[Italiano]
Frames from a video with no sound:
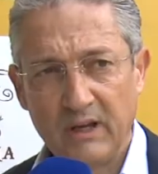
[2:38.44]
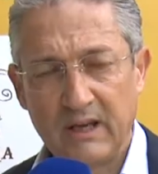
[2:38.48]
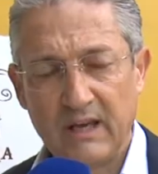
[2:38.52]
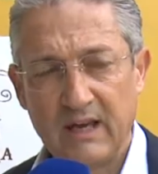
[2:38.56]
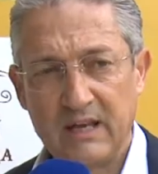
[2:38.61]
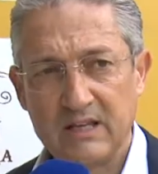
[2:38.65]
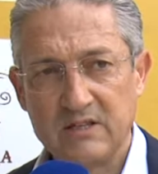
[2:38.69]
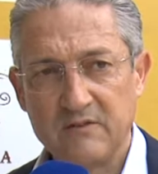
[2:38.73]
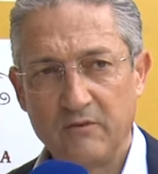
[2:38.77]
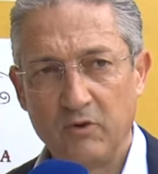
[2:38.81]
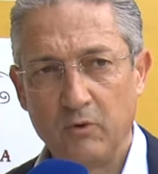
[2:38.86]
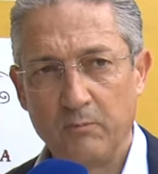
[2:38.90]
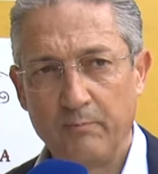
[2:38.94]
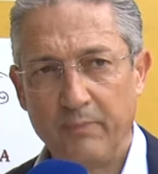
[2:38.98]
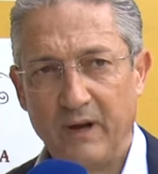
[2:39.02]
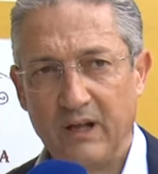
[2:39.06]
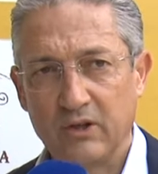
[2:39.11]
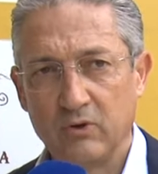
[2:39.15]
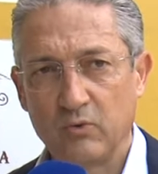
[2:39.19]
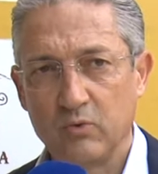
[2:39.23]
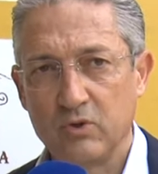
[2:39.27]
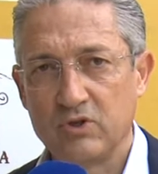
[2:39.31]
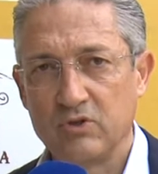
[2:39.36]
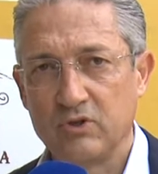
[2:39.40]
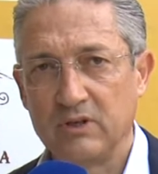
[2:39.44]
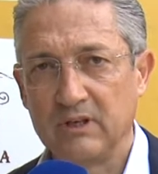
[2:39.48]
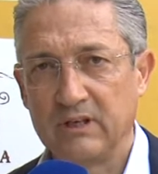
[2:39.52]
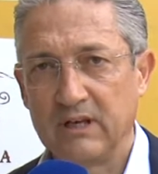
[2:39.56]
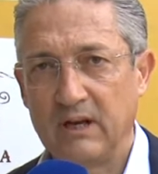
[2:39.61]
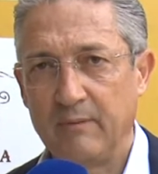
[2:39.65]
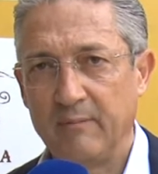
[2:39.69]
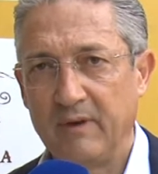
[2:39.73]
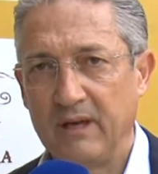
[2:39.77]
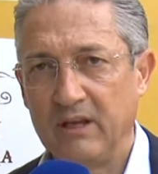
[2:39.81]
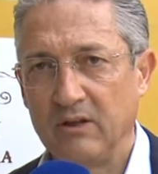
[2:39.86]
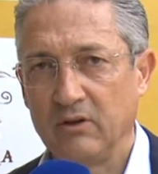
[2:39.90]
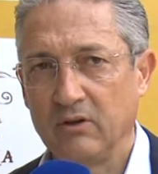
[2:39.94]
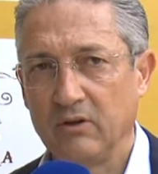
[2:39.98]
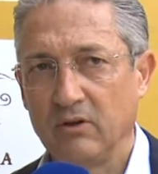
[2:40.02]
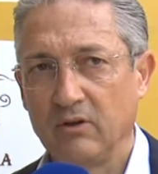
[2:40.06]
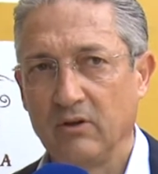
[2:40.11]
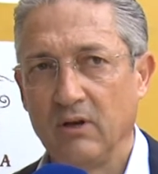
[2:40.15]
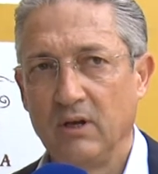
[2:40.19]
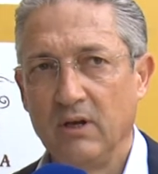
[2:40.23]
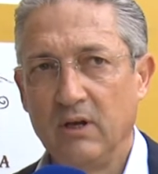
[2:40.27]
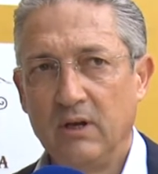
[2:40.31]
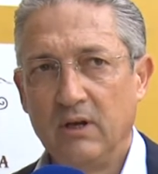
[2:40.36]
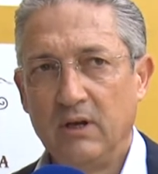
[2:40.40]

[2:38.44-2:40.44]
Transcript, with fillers: che ha sviluppato questo incremento